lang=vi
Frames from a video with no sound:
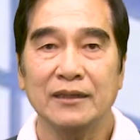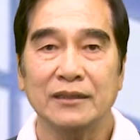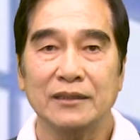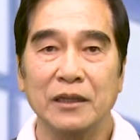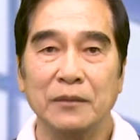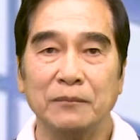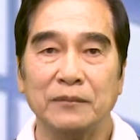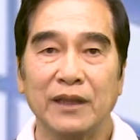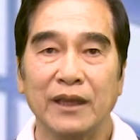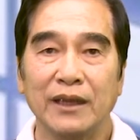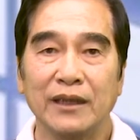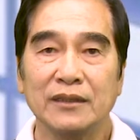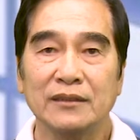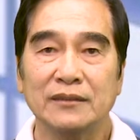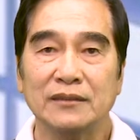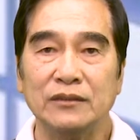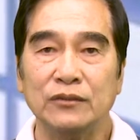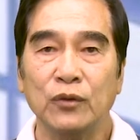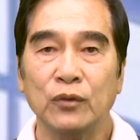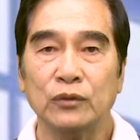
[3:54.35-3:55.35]
tìm thấy
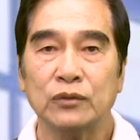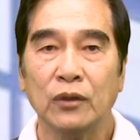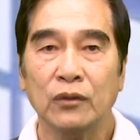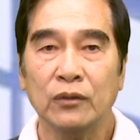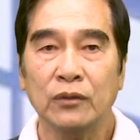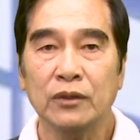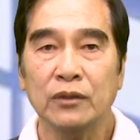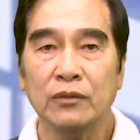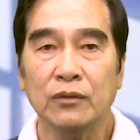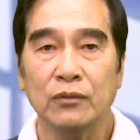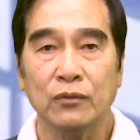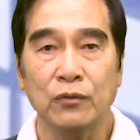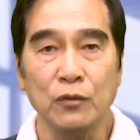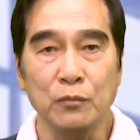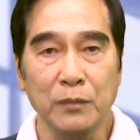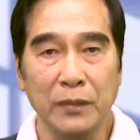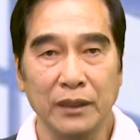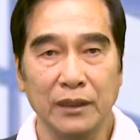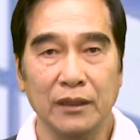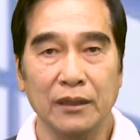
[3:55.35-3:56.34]
sự ngu tối của
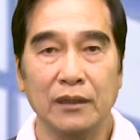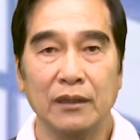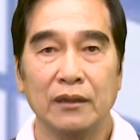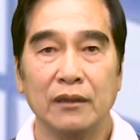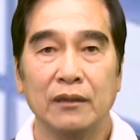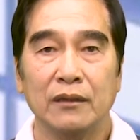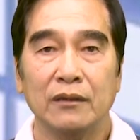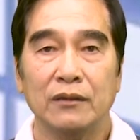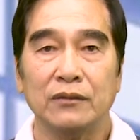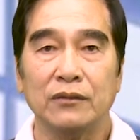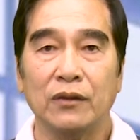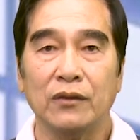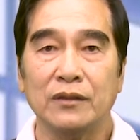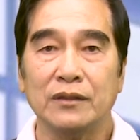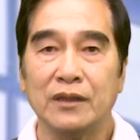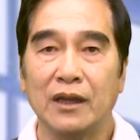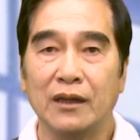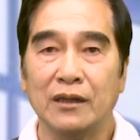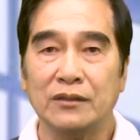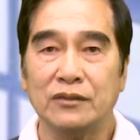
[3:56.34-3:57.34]
mình do
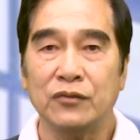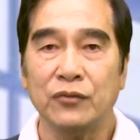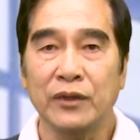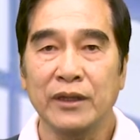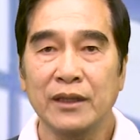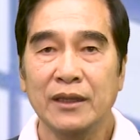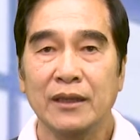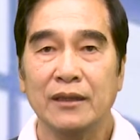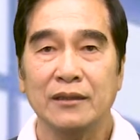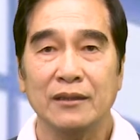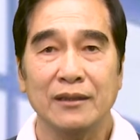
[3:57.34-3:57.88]
nhờ trí